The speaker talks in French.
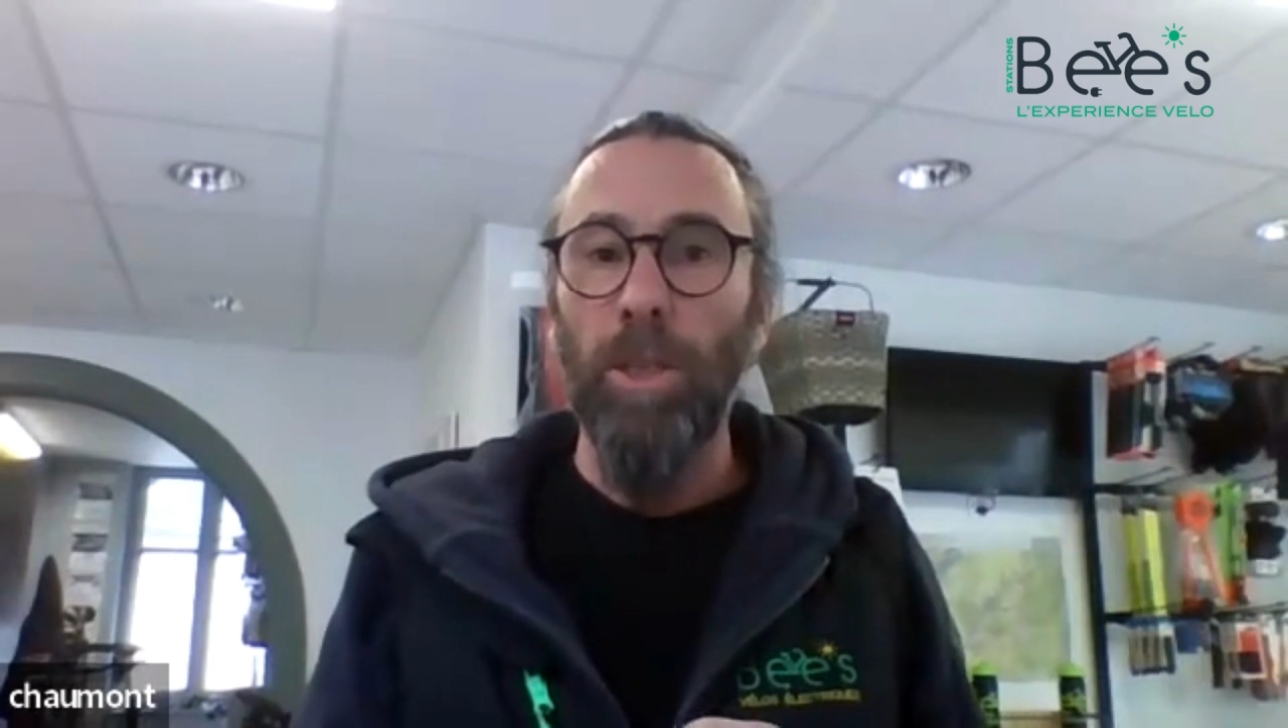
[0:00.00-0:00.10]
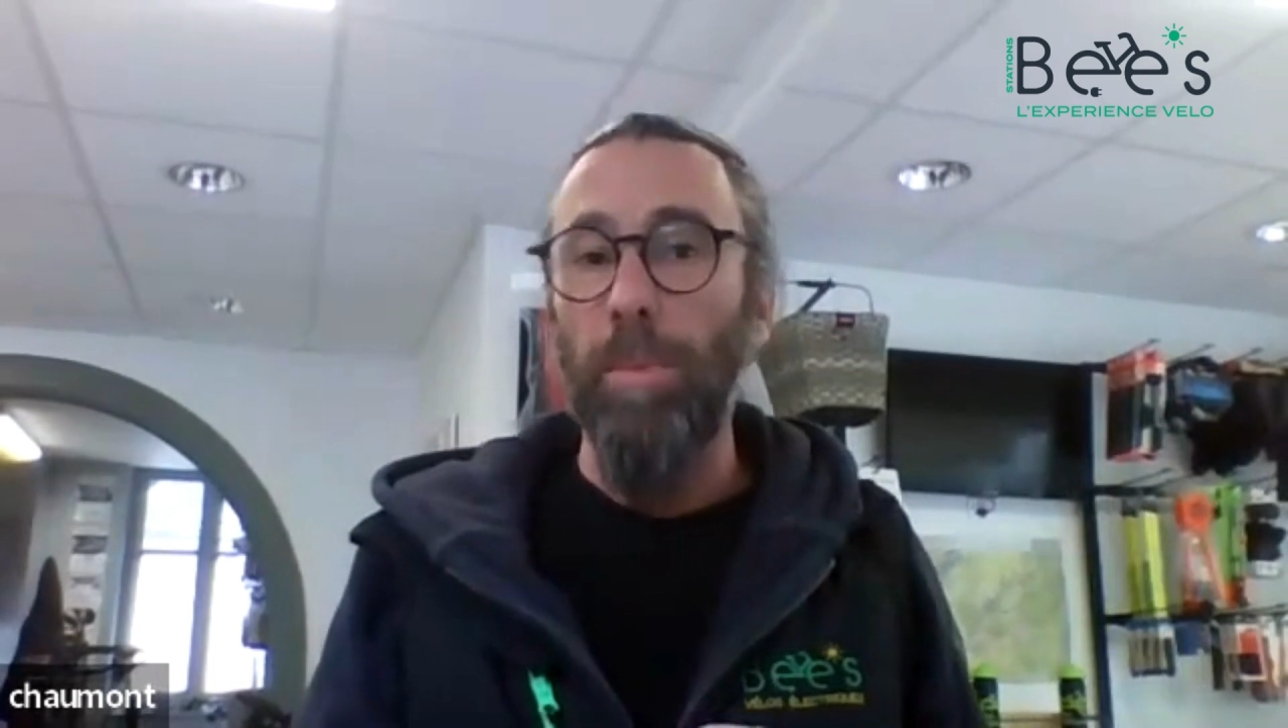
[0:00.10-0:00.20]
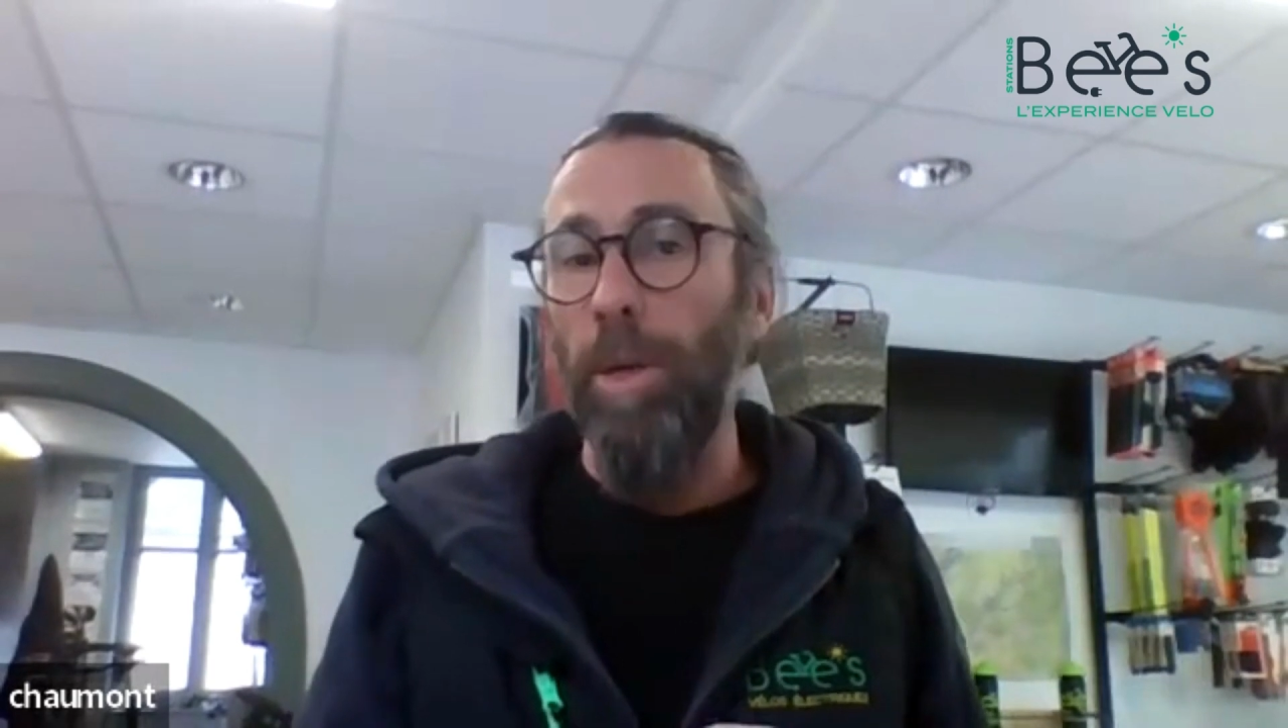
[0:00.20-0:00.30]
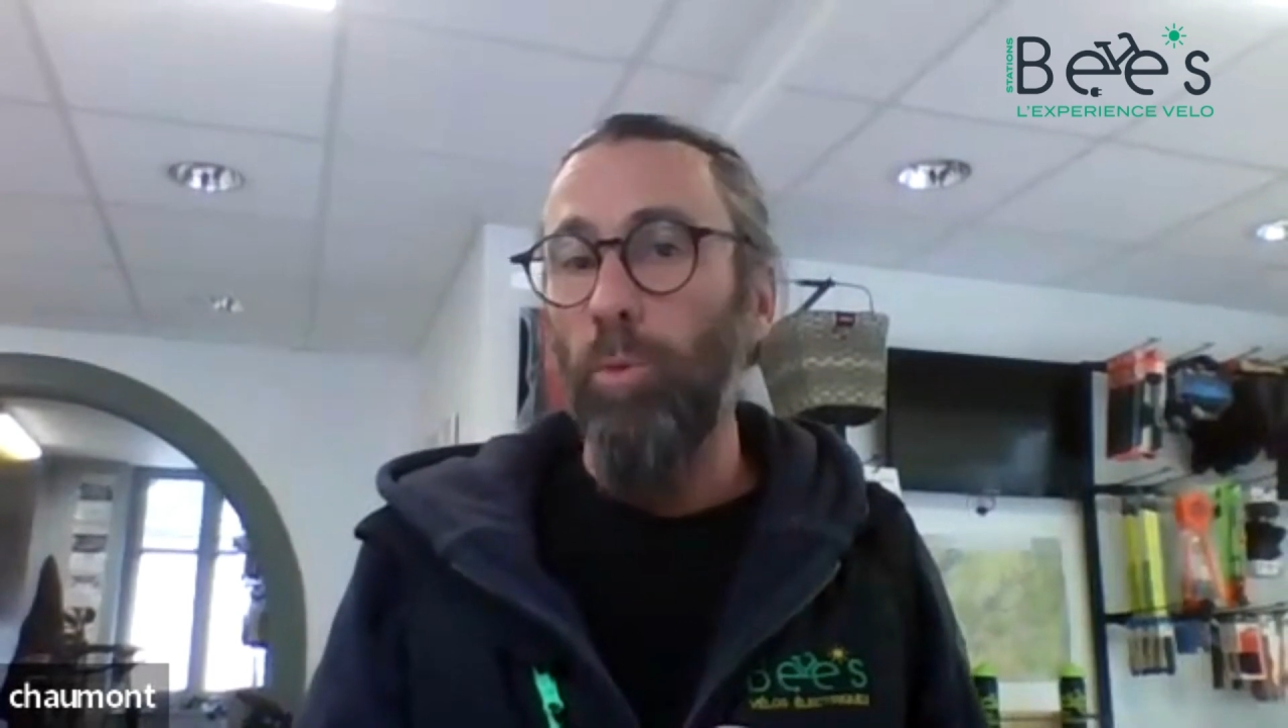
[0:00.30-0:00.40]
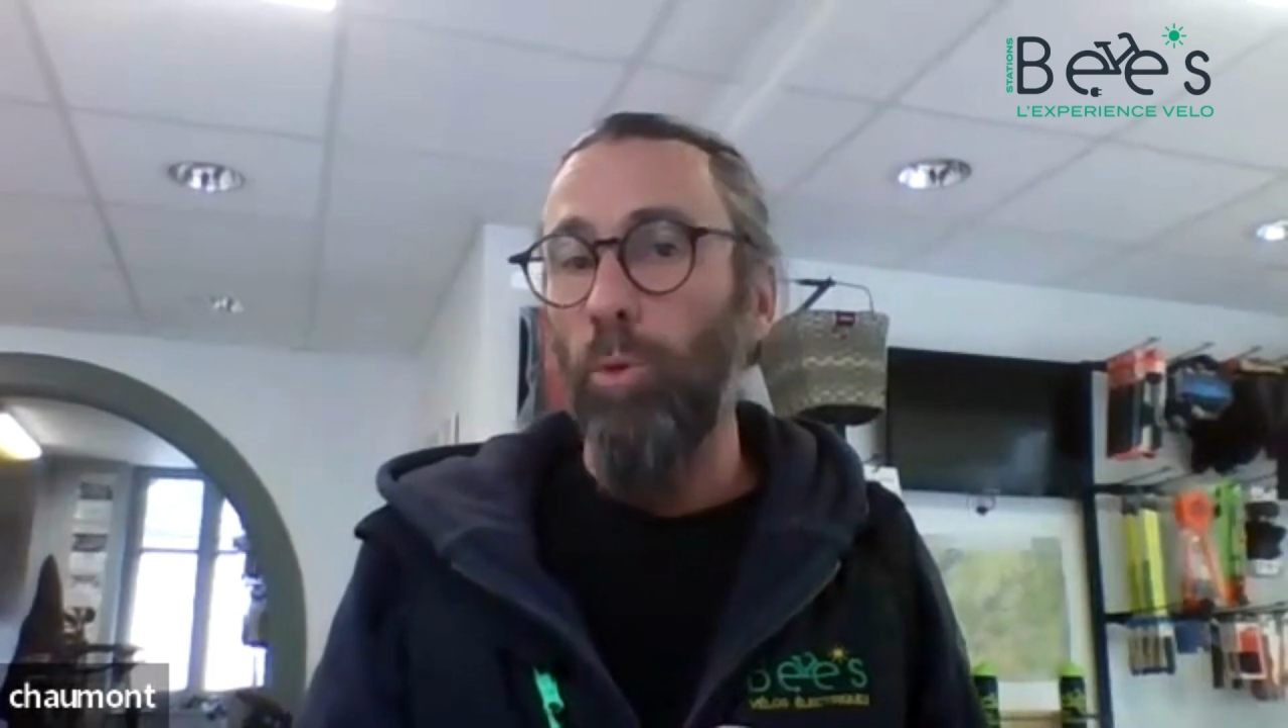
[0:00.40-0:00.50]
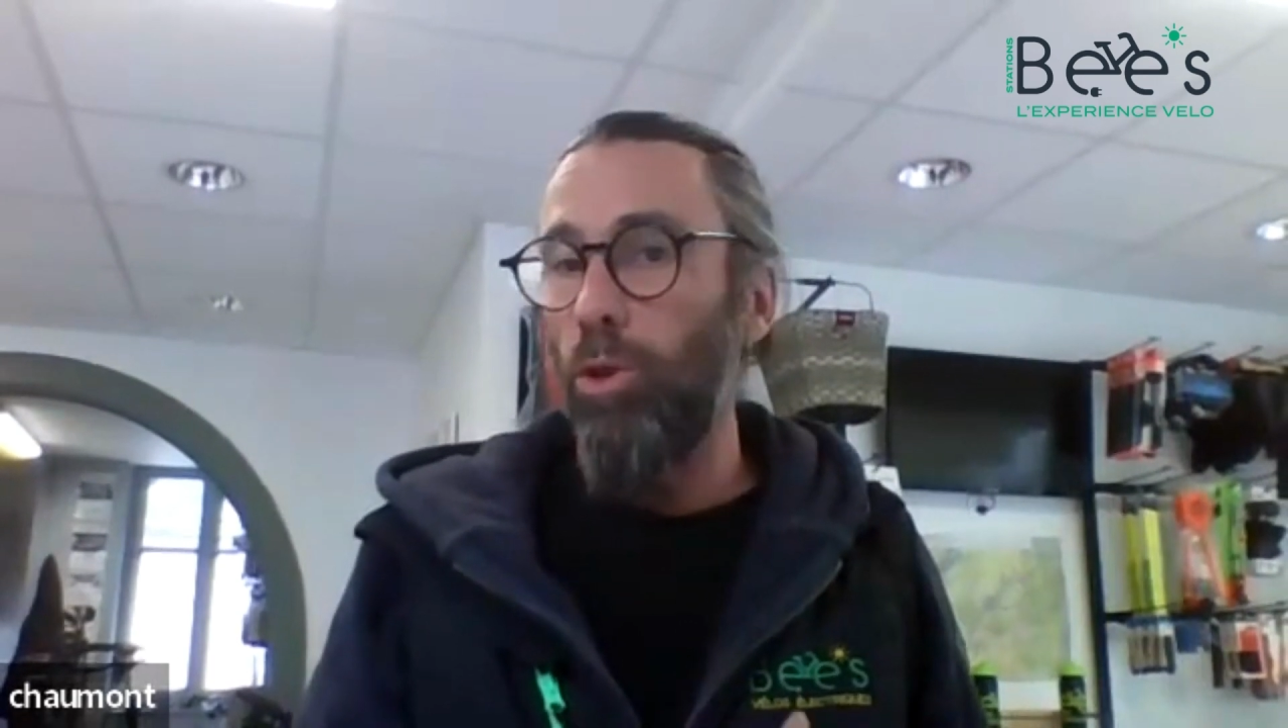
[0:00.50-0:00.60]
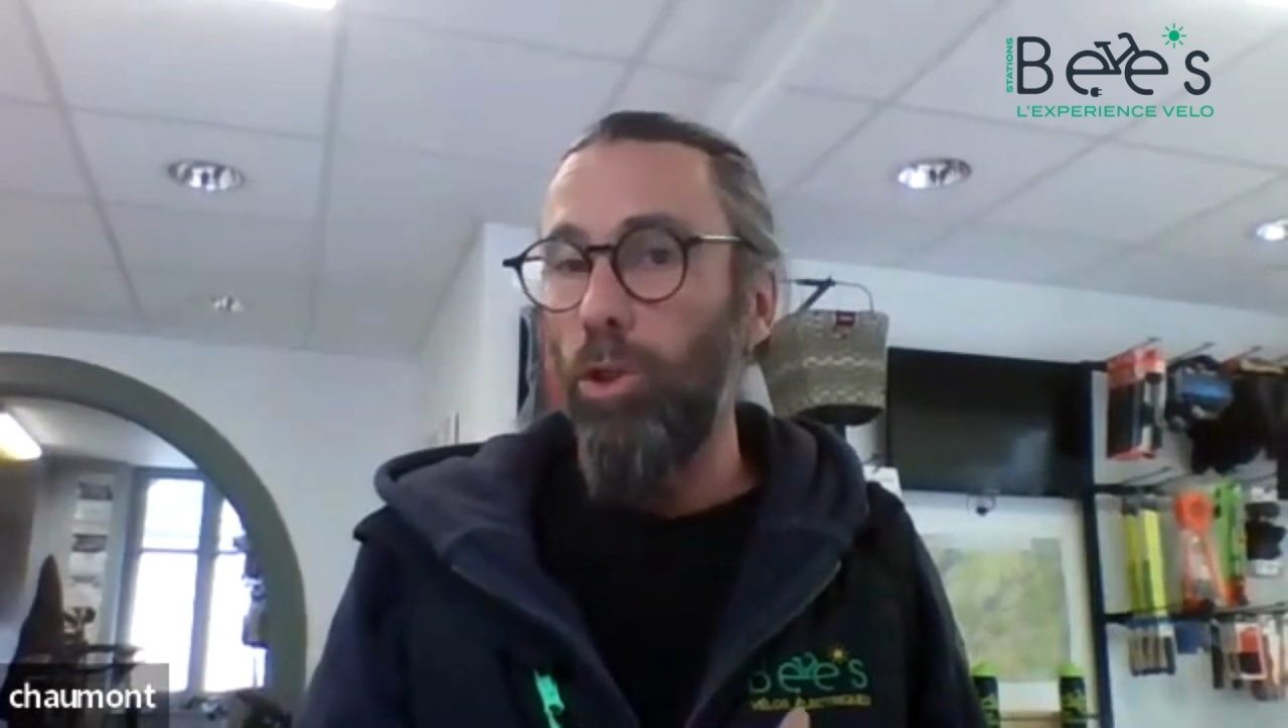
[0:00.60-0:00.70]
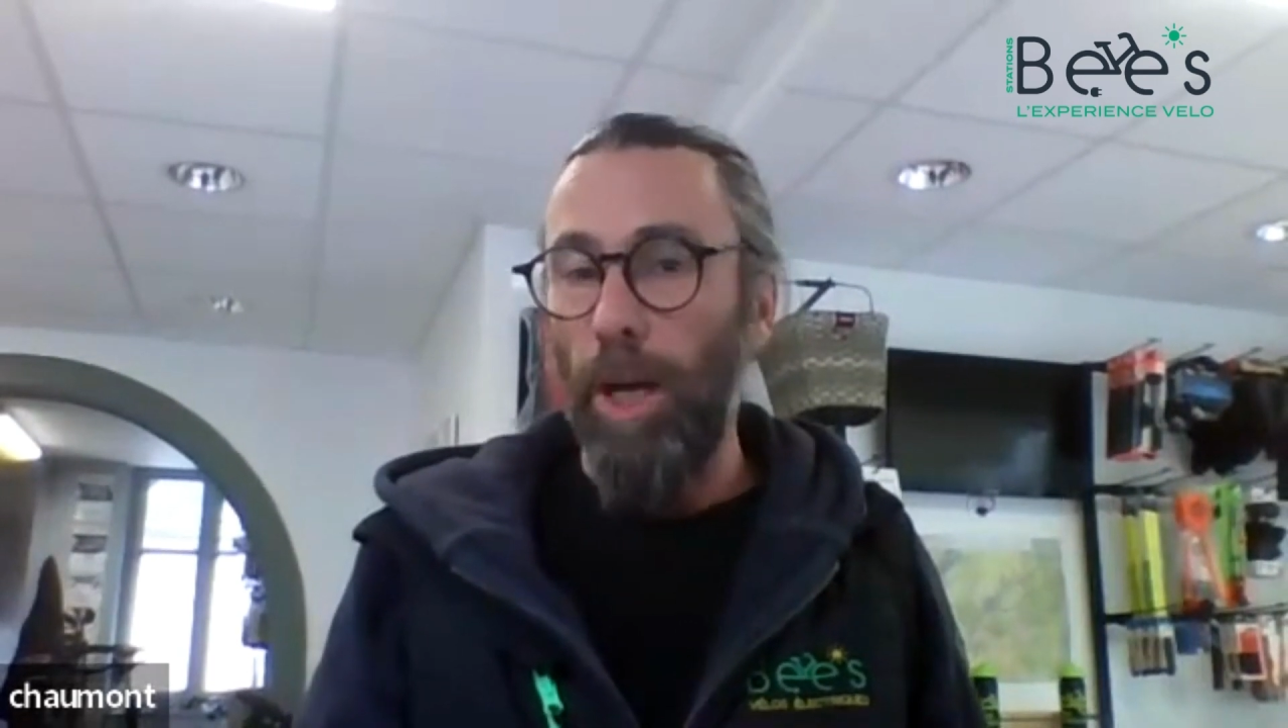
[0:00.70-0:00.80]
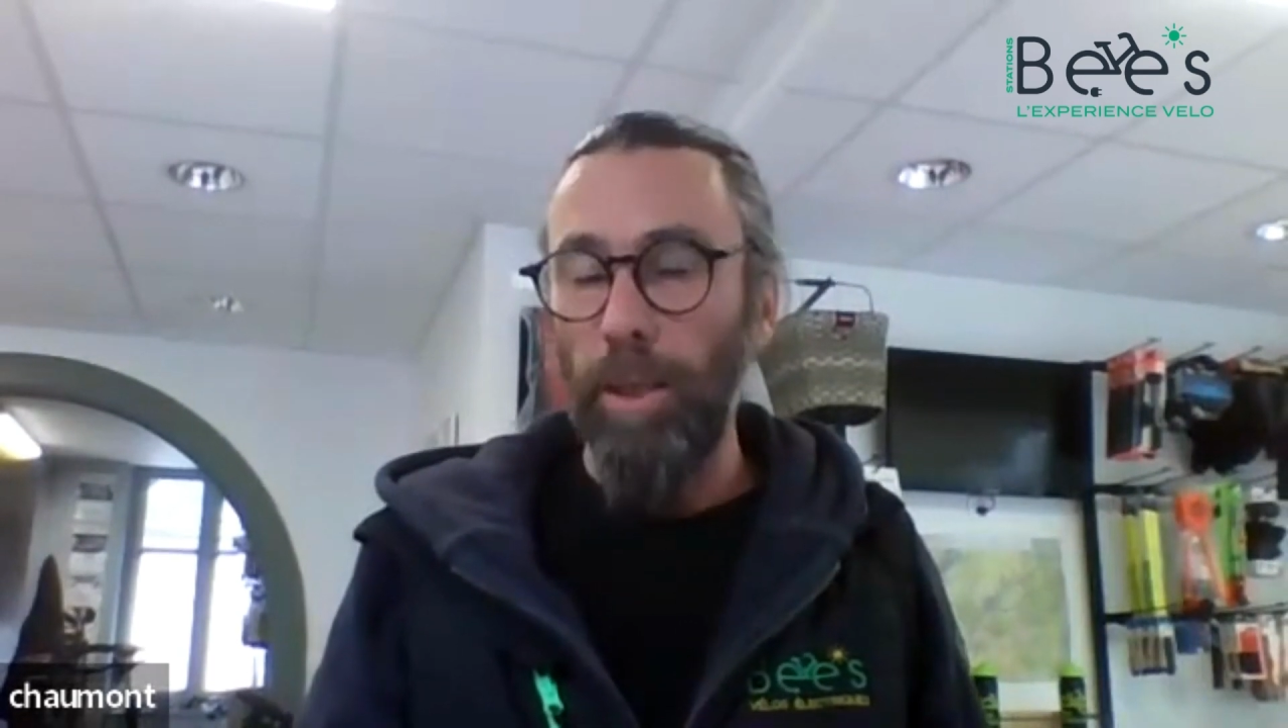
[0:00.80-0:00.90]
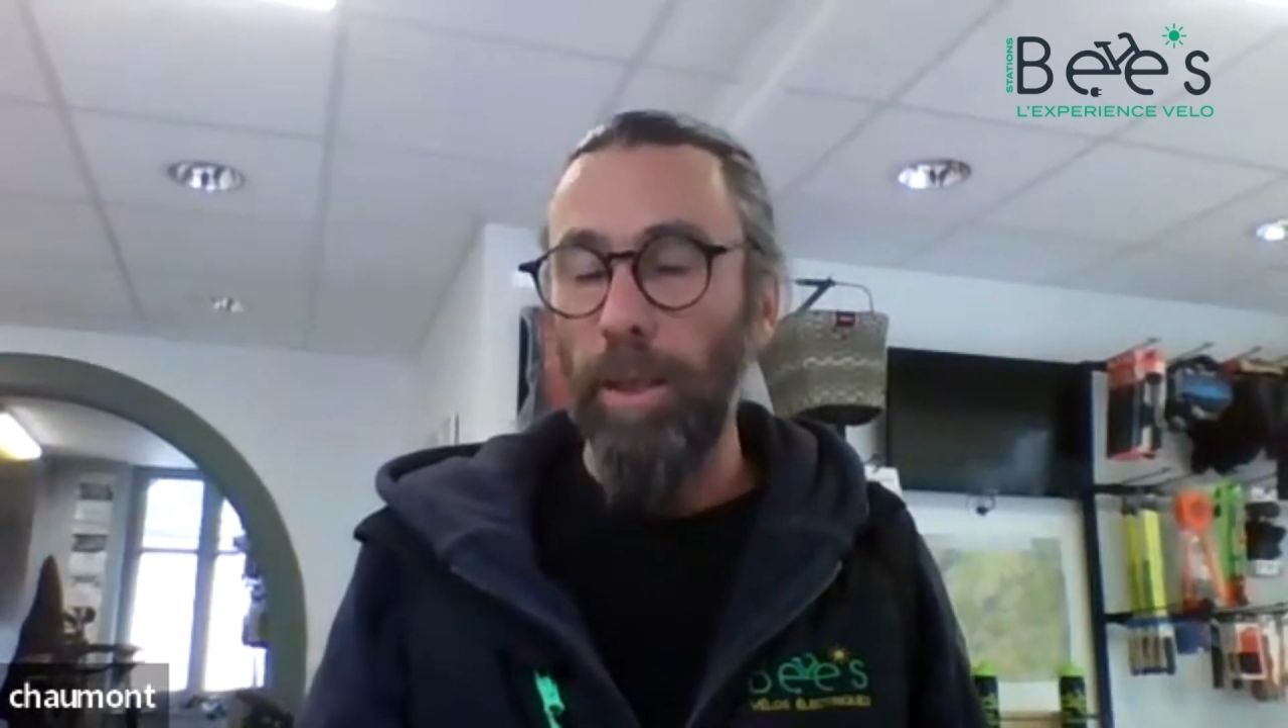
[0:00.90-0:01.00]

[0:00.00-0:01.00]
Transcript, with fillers: s'appelle Montrichard,